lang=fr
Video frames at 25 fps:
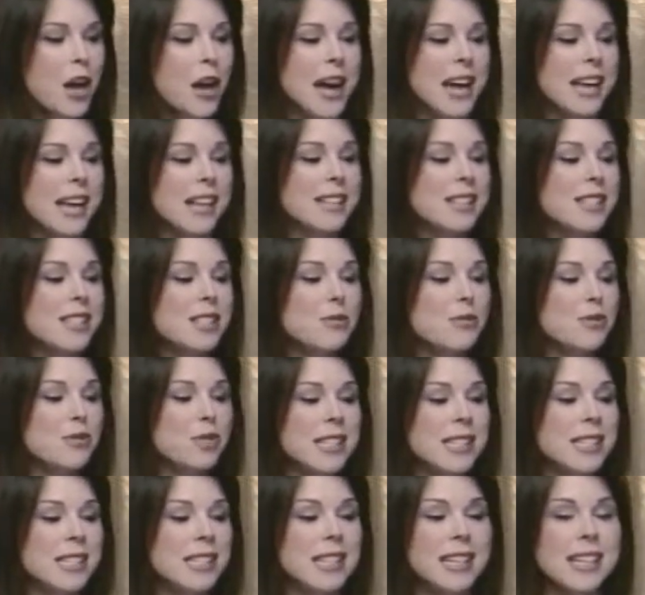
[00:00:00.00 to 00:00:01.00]
Elle dit
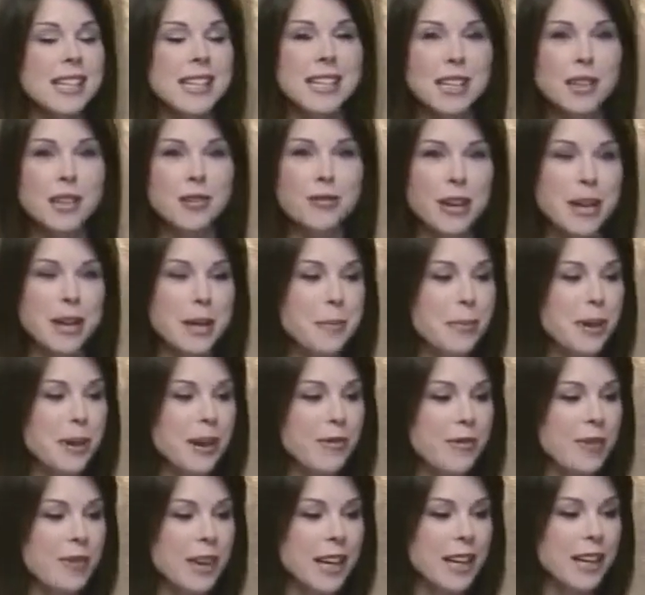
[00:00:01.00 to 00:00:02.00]
Vous étiez l'écrivain
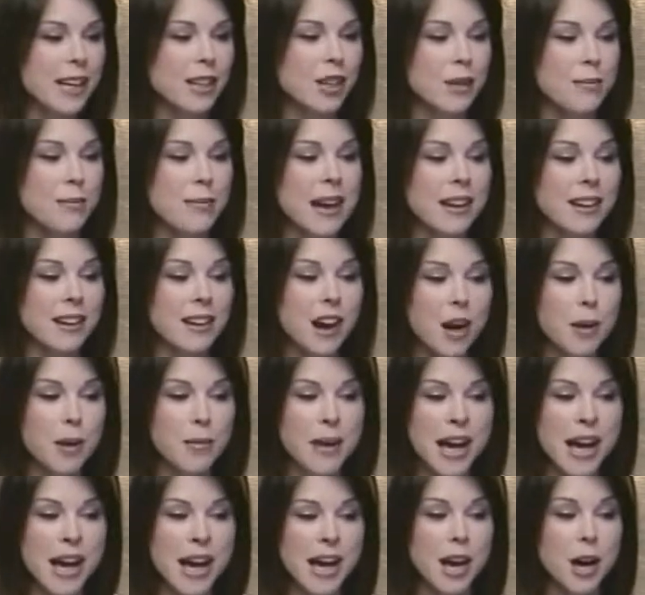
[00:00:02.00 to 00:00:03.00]
préféré de ma
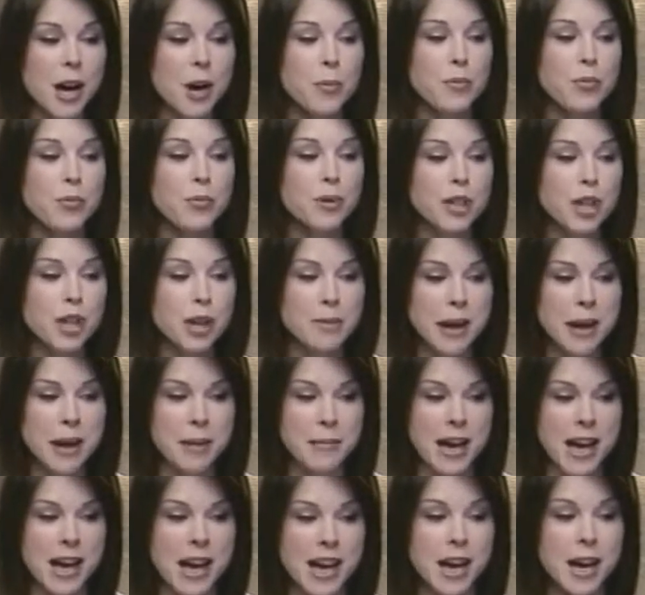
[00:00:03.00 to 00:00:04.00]
grand-mère, puis de ma
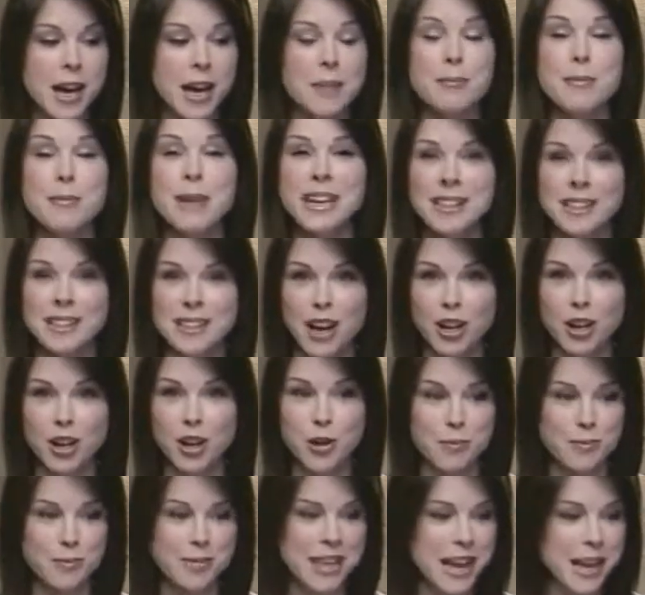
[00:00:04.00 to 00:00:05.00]
mère, maintenant
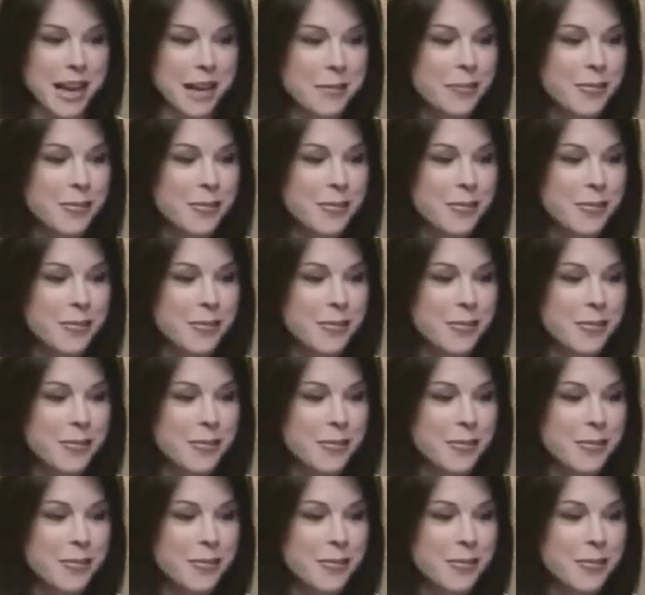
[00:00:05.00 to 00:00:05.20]
le mien.